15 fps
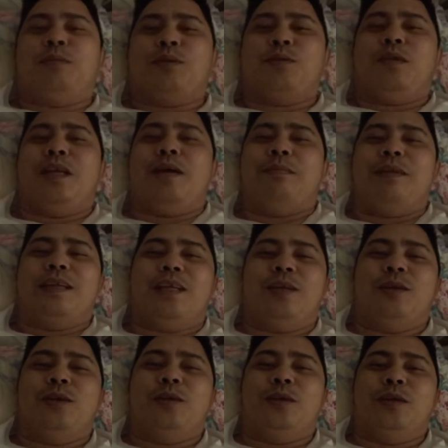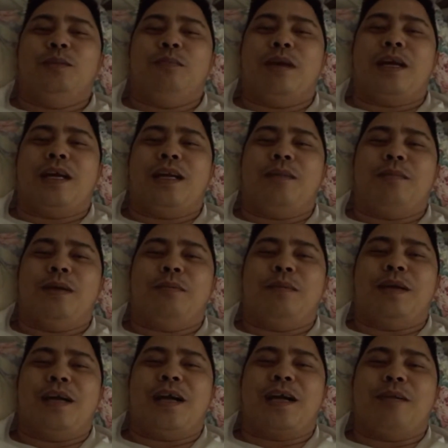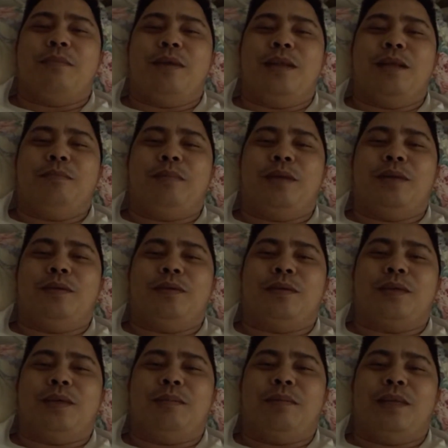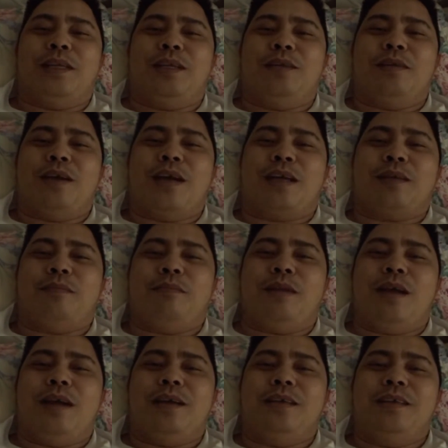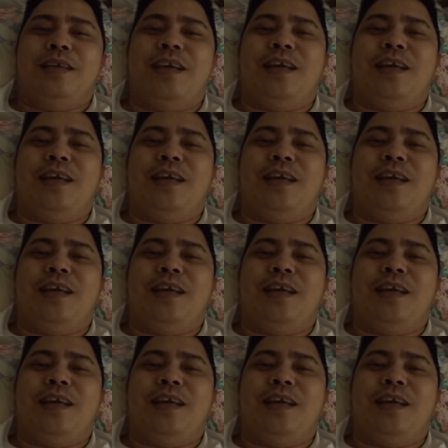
tapos wala man nanonood baka naman mga kabalen panoorin naman ninyo ang aking vlog